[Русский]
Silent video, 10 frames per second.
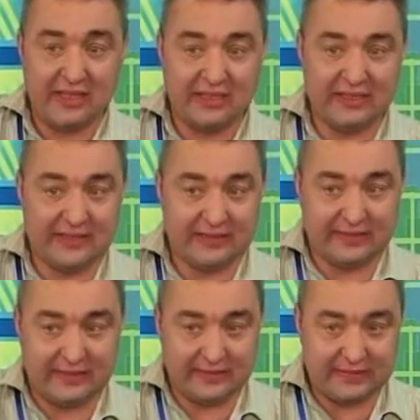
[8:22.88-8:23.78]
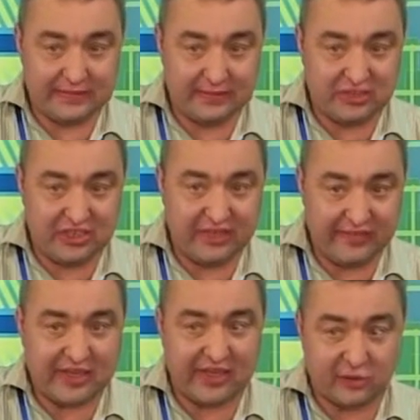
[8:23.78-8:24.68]
э,
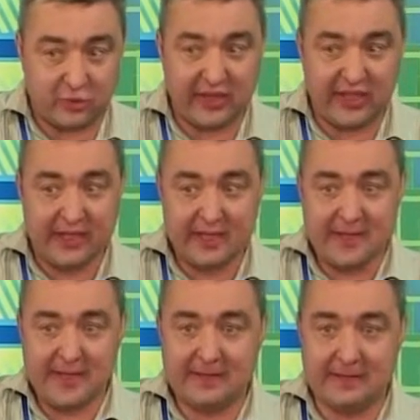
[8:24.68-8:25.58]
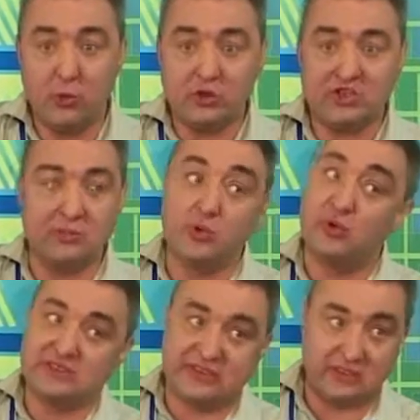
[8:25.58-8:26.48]
человек, который Э, очень
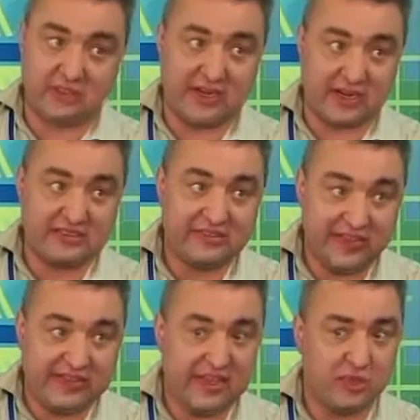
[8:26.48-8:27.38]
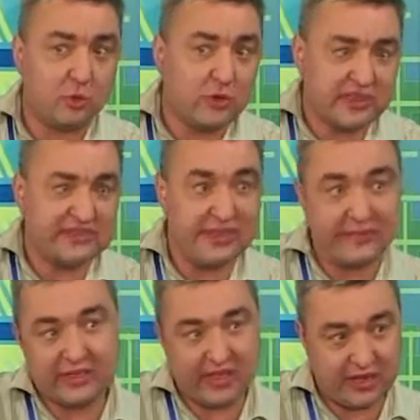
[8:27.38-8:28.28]
много сделал для развития не только
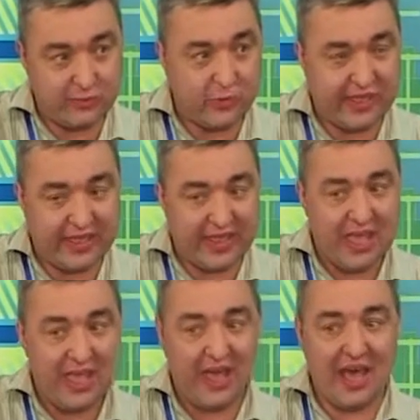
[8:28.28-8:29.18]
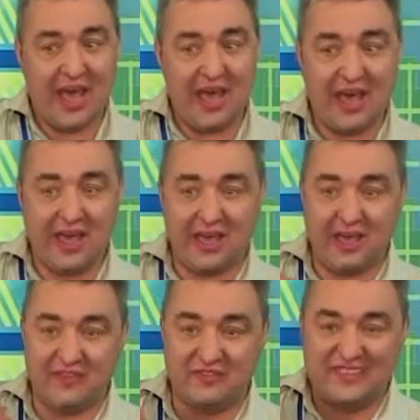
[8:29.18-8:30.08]
северной гармоники,
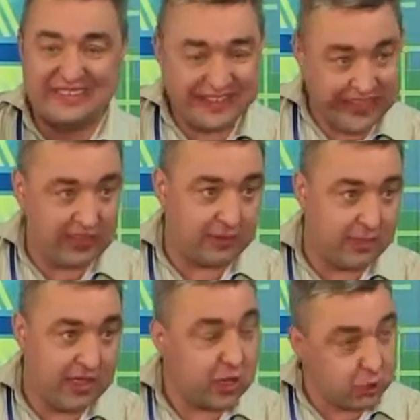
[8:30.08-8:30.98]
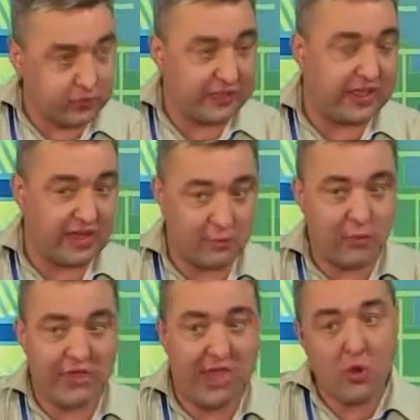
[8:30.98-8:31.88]
а в целом русской
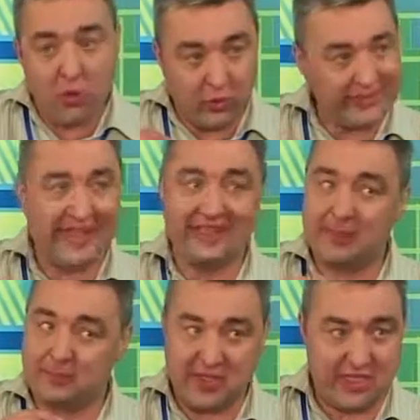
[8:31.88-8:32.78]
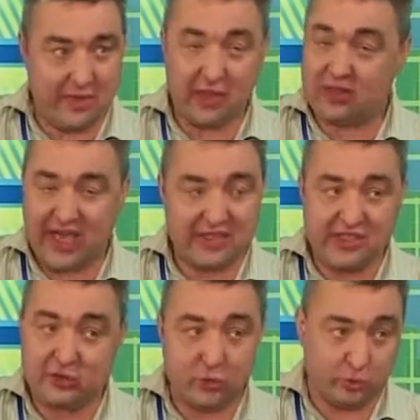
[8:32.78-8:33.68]
гармонии. Он это понимал, как
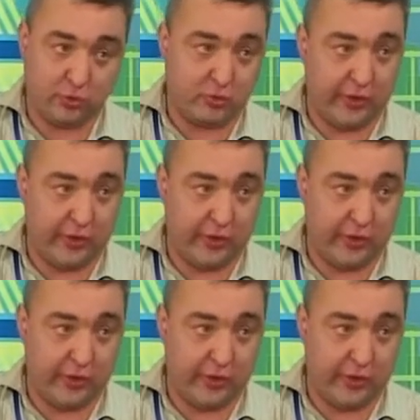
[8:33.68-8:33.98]
никто другой.